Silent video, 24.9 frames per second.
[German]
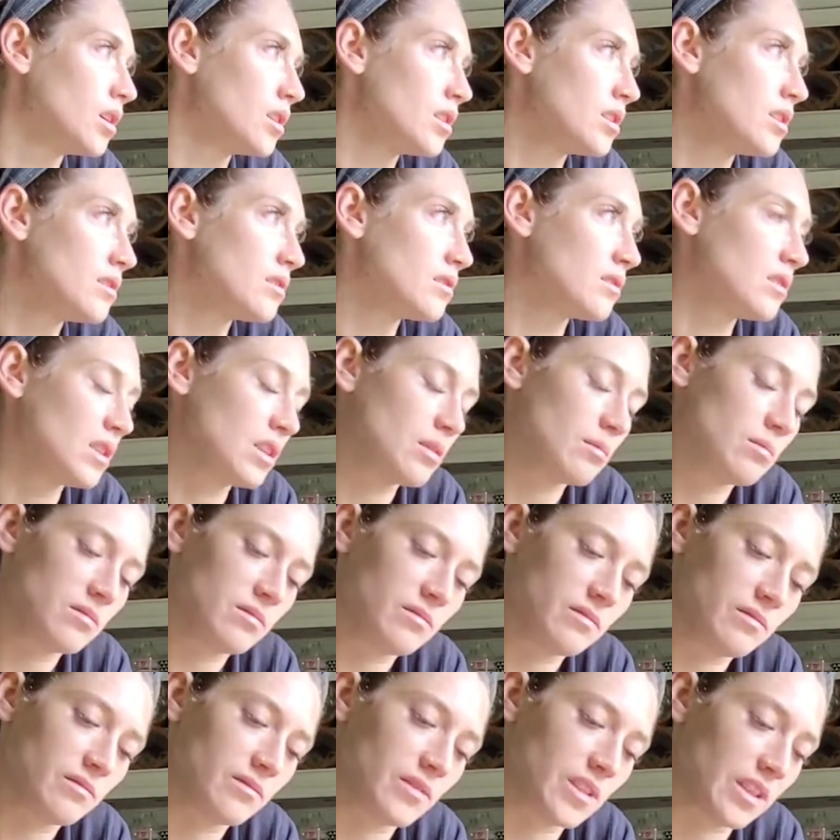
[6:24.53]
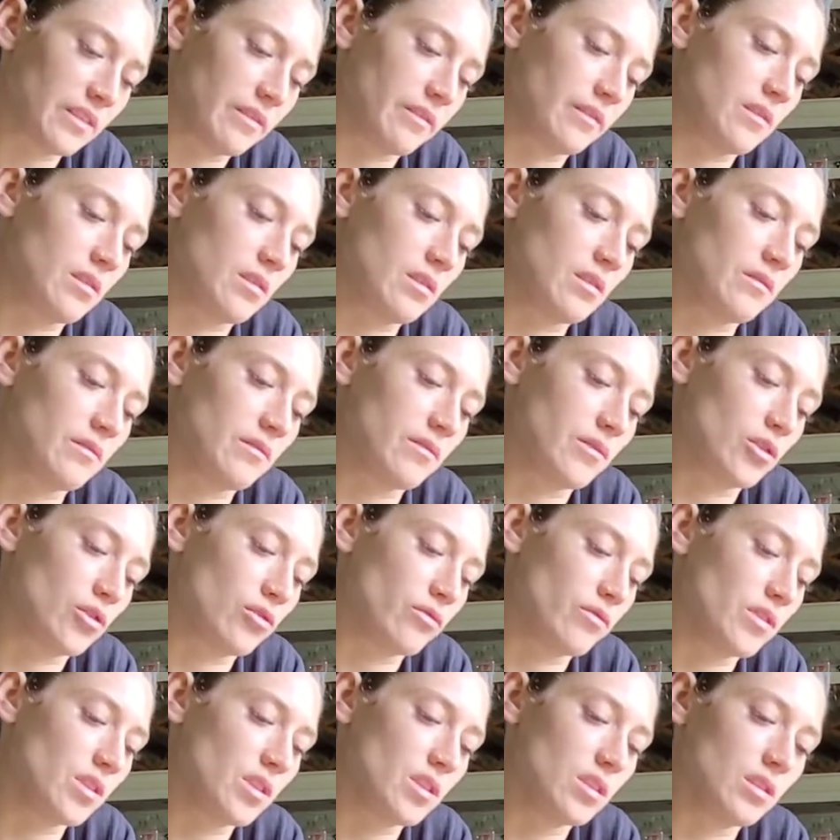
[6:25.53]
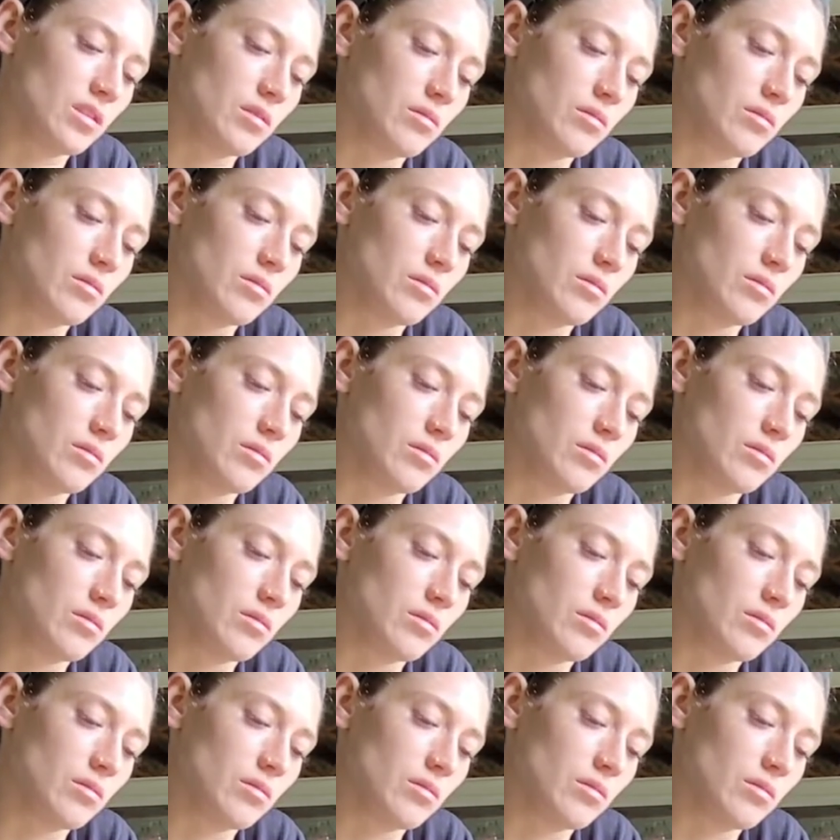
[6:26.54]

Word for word: Diese Nebelwand verschwindet